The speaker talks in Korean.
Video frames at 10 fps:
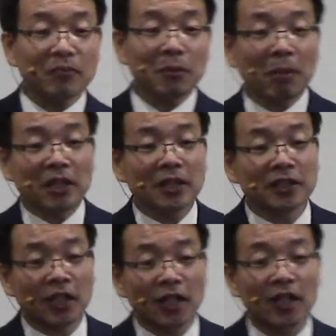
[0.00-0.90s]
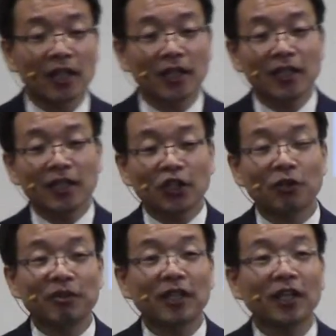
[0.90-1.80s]
만일 제가
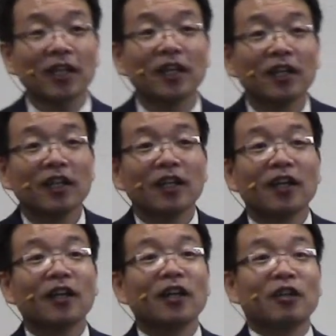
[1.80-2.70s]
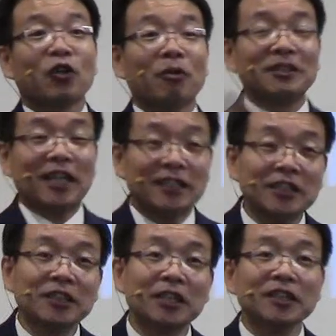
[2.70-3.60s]
여러분에게 에, 여러분
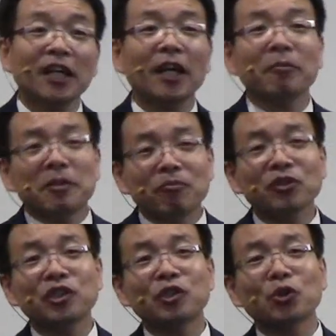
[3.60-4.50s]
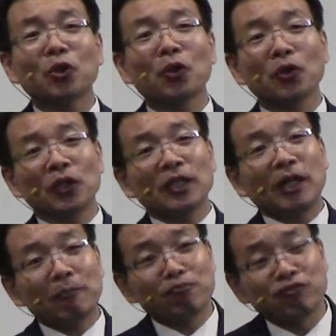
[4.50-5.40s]
사시는데 참 힘드시죠?
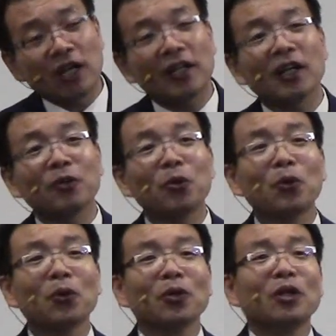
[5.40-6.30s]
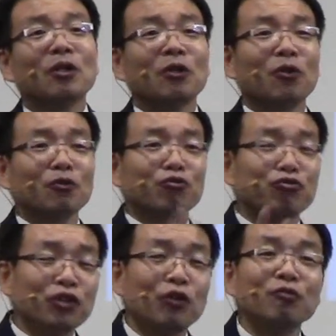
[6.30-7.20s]
아, 불안하고 여러
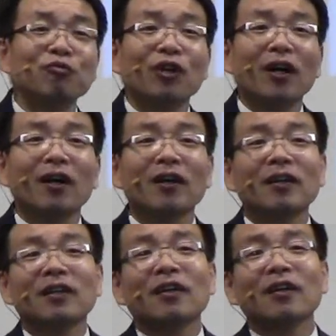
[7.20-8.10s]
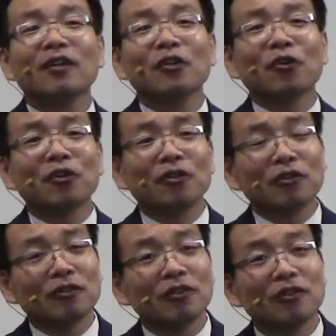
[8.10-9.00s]
두려움과 어,
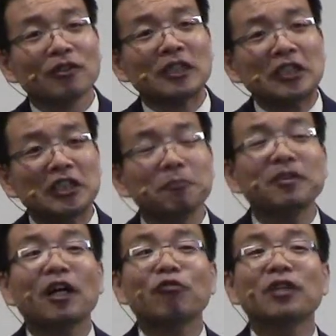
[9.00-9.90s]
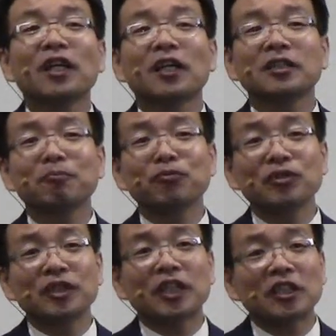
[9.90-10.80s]
여러 어, 근심 가운데 계신
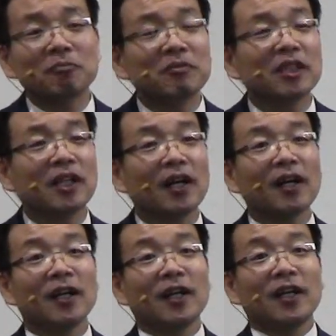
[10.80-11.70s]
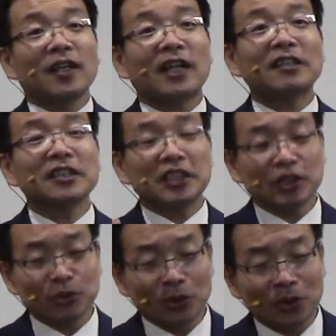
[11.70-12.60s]
분들이 계십니까? 라는
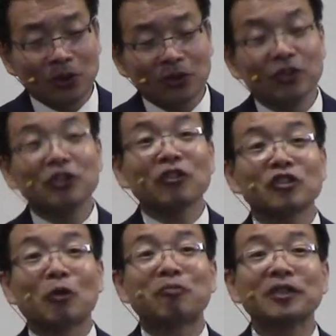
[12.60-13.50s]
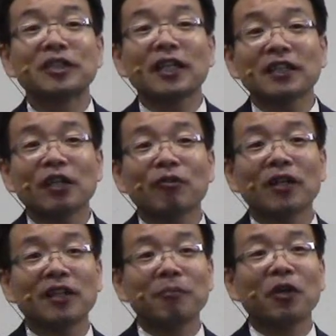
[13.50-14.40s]
식으로 접근을 한다고
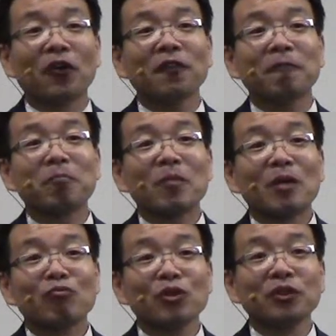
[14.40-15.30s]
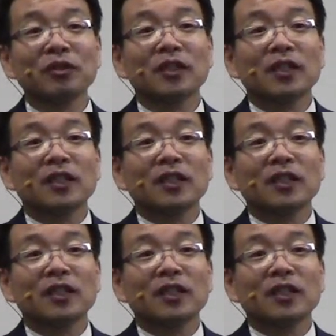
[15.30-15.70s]
한다면 물론